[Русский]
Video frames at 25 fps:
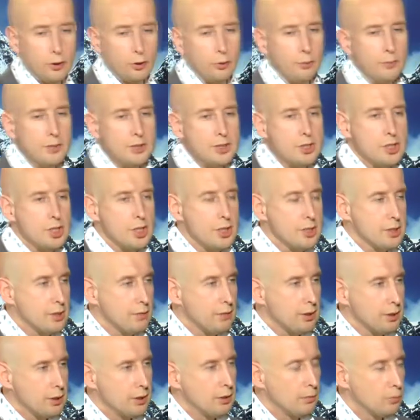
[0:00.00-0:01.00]
Но мы сейчас
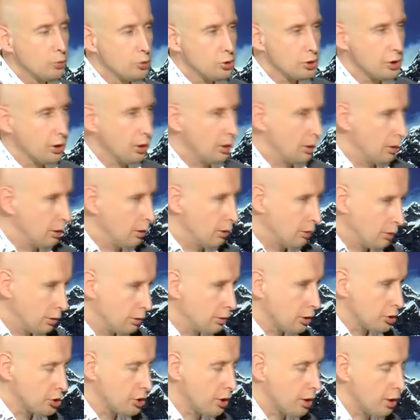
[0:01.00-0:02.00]
давайте немножко э,
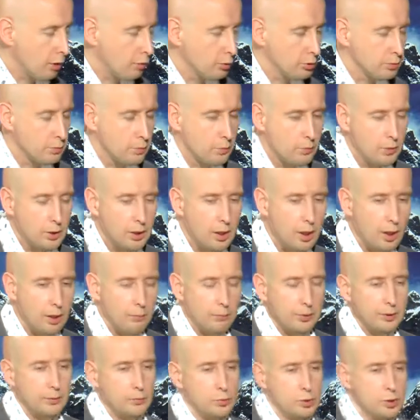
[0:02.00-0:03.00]
наш ракурс поменяем,
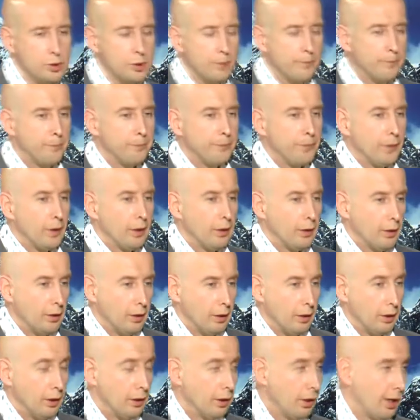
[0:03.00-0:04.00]
потому что
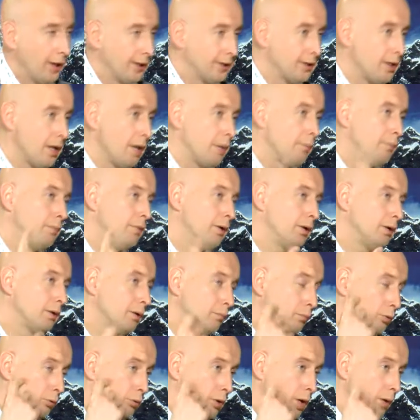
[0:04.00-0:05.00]
а, когда мы
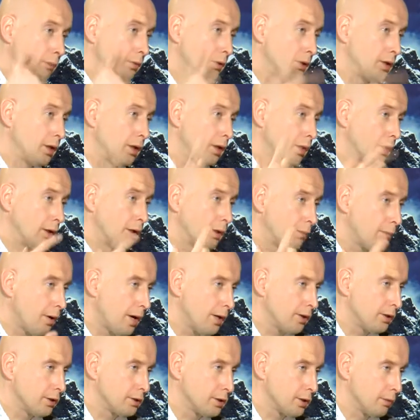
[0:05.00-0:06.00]
наблюдаем некие
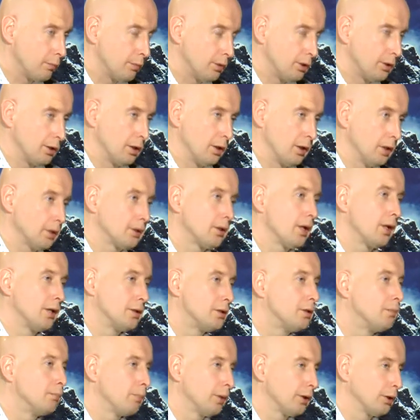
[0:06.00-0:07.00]
глобальные события, это
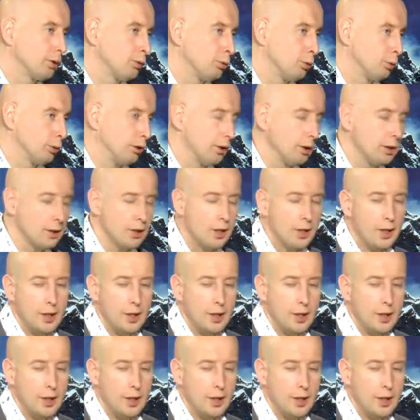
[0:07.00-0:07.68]
один подход. Да?